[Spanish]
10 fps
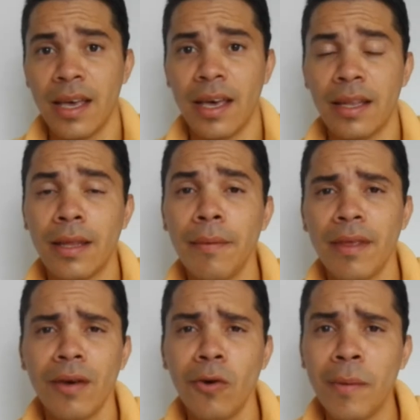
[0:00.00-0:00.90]
Este
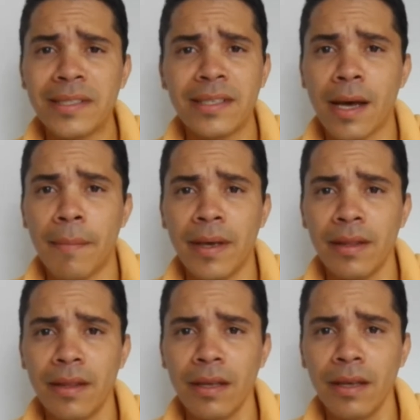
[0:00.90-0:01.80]
video
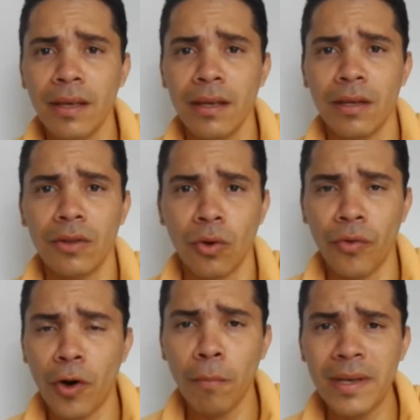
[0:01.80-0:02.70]
básicamente
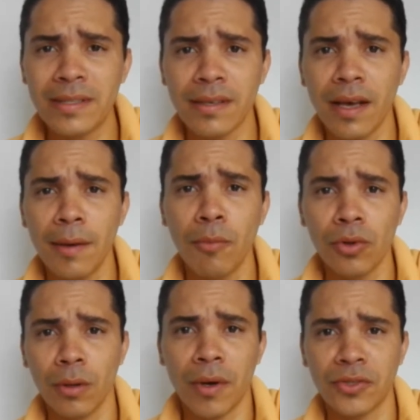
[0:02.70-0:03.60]
nos da un mensaje
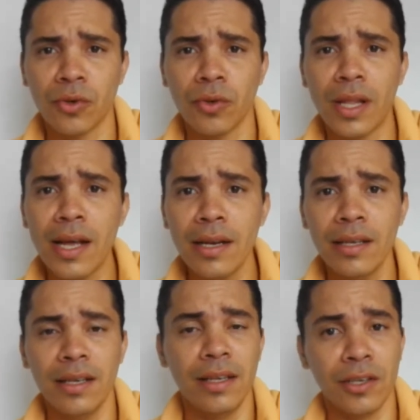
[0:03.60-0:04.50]
motivacional
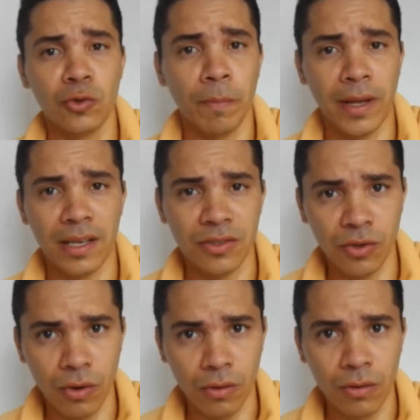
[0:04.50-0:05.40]
y de
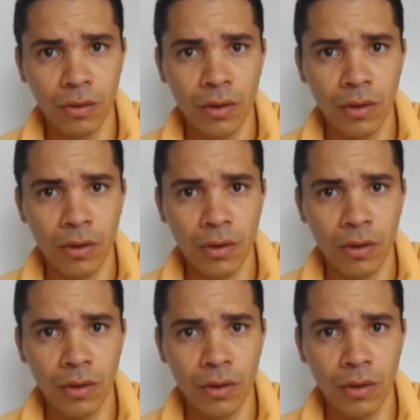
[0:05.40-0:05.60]
superación